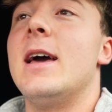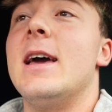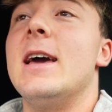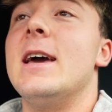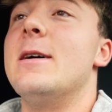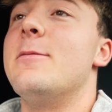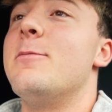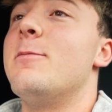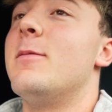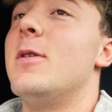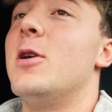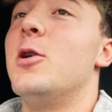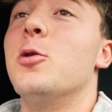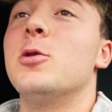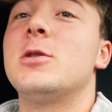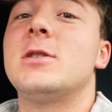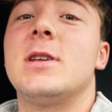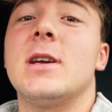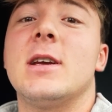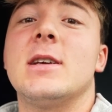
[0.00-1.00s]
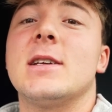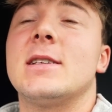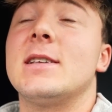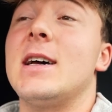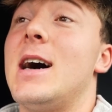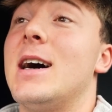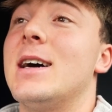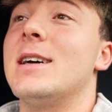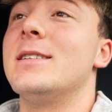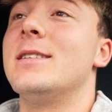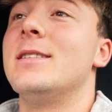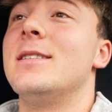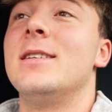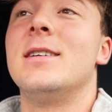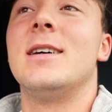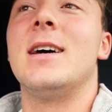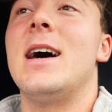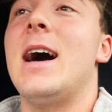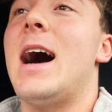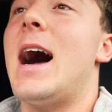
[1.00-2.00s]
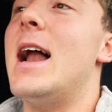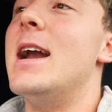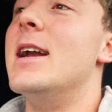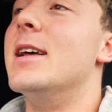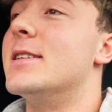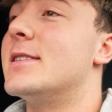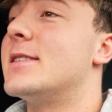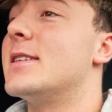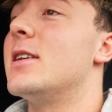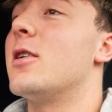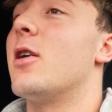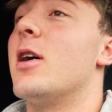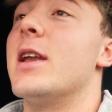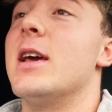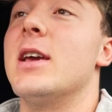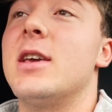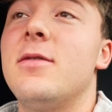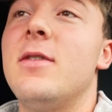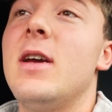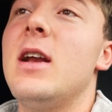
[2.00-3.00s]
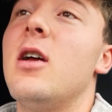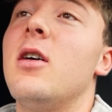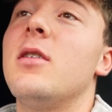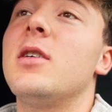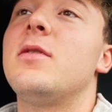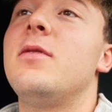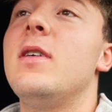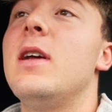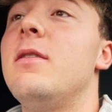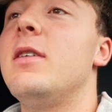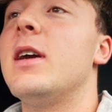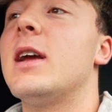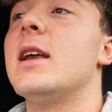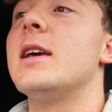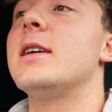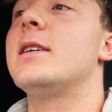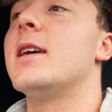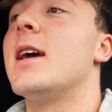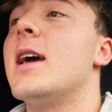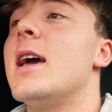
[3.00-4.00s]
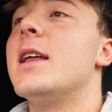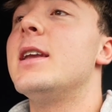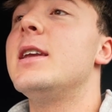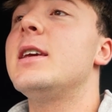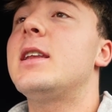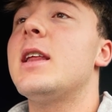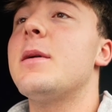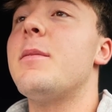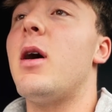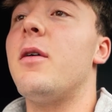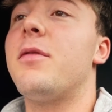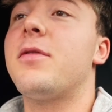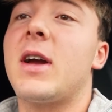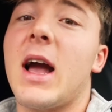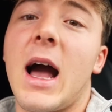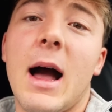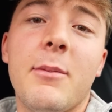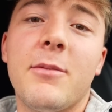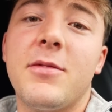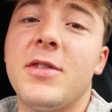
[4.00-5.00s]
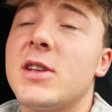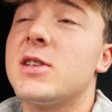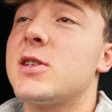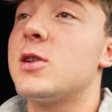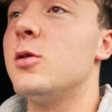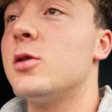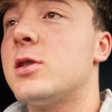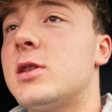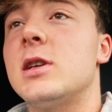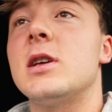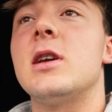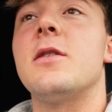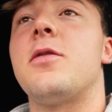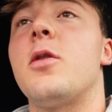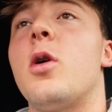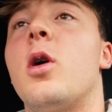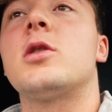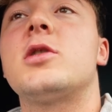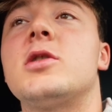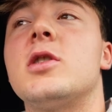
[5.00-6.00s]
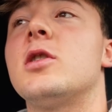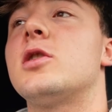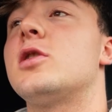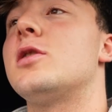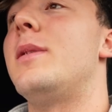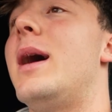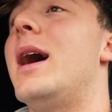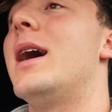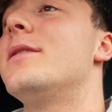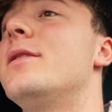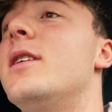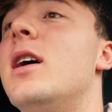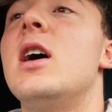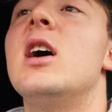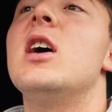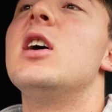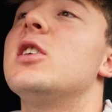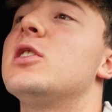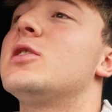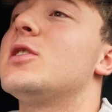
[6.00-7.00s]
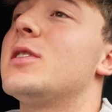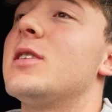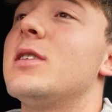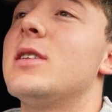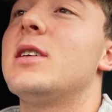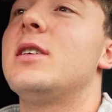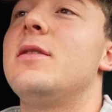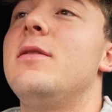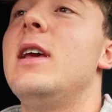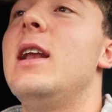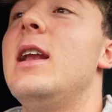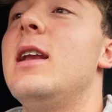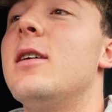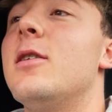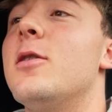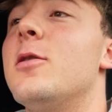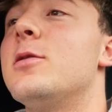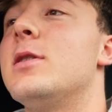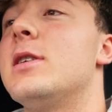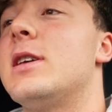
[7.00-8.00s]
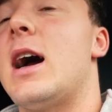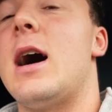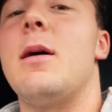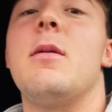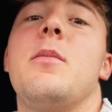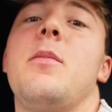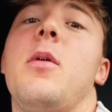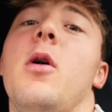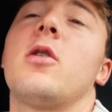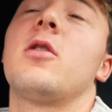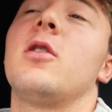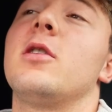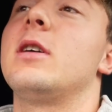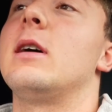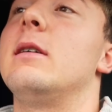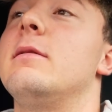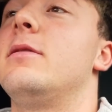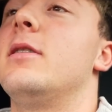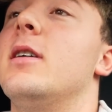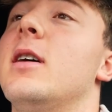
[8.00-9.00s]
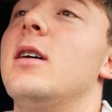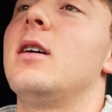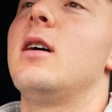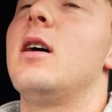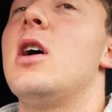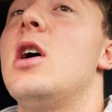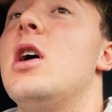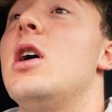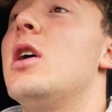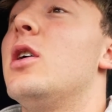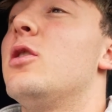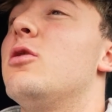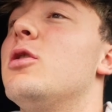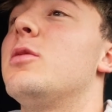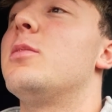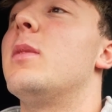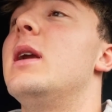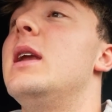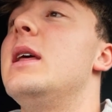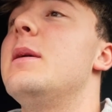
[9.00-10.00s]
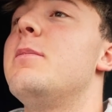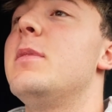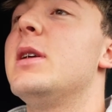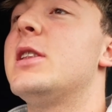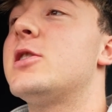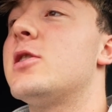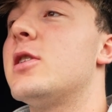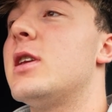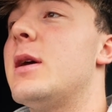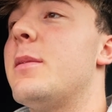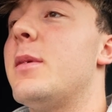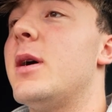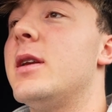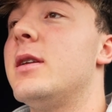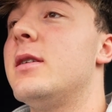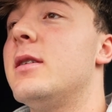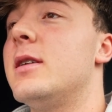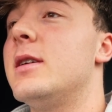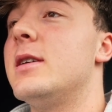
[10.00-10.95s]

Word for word: Ähm, lustige Sachen, alles, Leute. Ich will, ich will wirklich nicht immer auf Krampf jetzt lustige Vlogs oder so machen, sondern ich will und ich habe Bock, euch einfach durch mein Leben mitzunehmen.